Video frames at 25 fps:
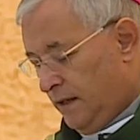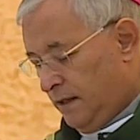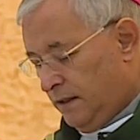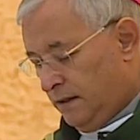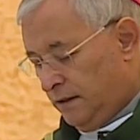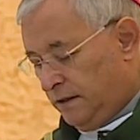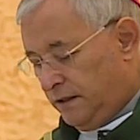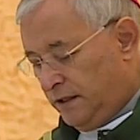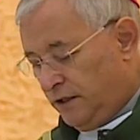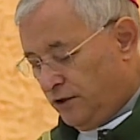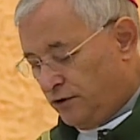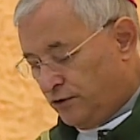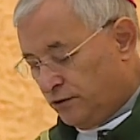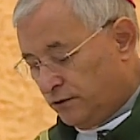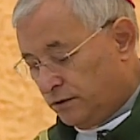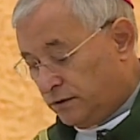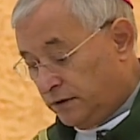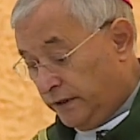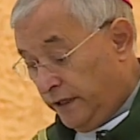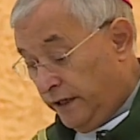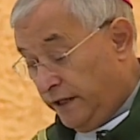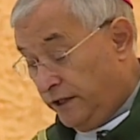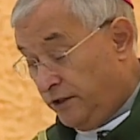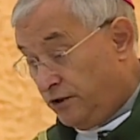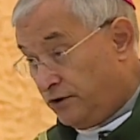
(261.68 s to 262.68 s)
diz o
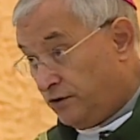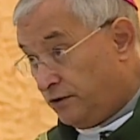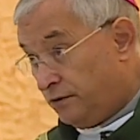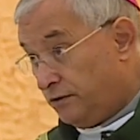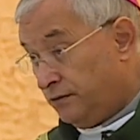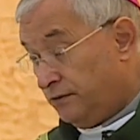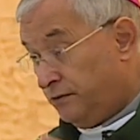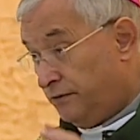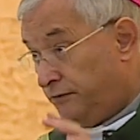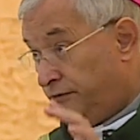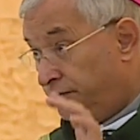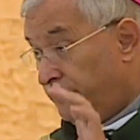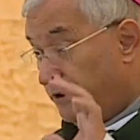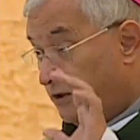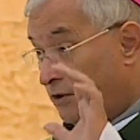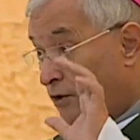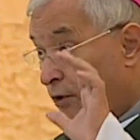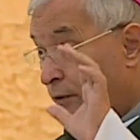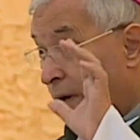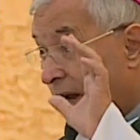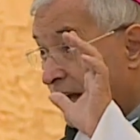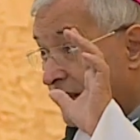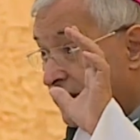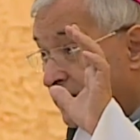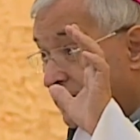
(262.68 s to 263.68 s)
texto,
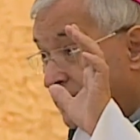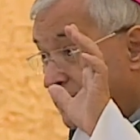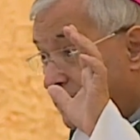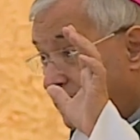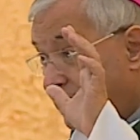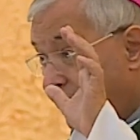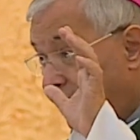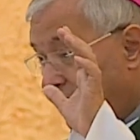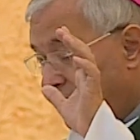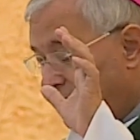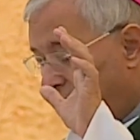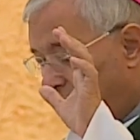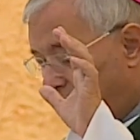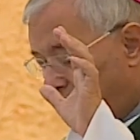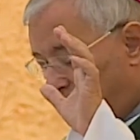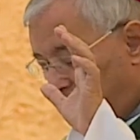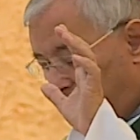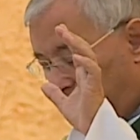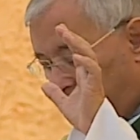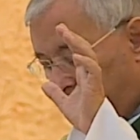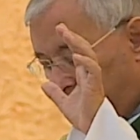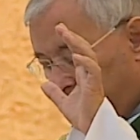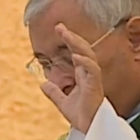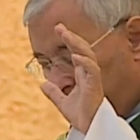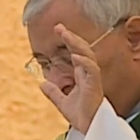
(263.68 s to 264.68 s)
ficou à
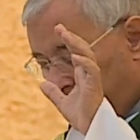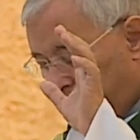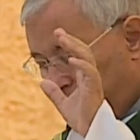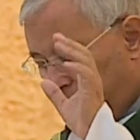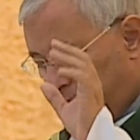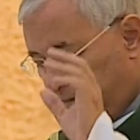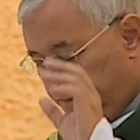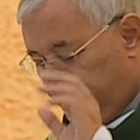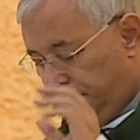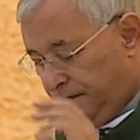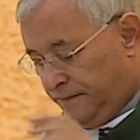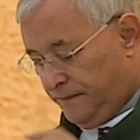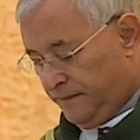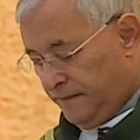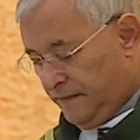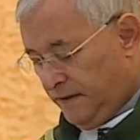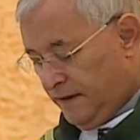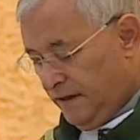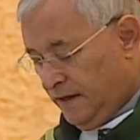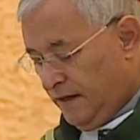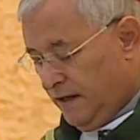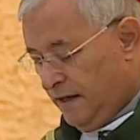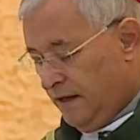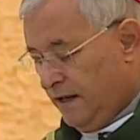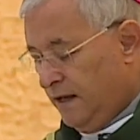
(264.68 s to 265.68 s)
distância,
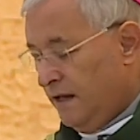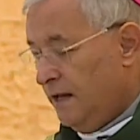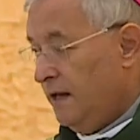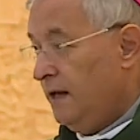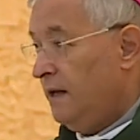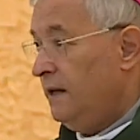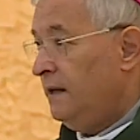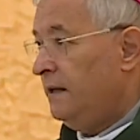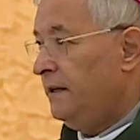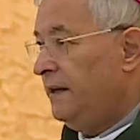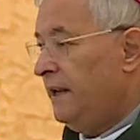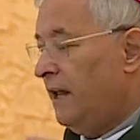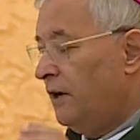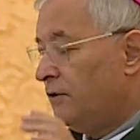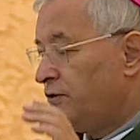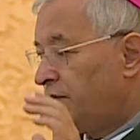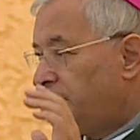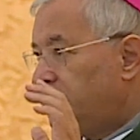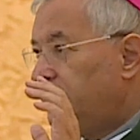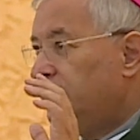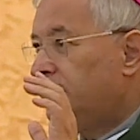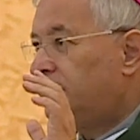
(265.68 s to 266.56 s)
não se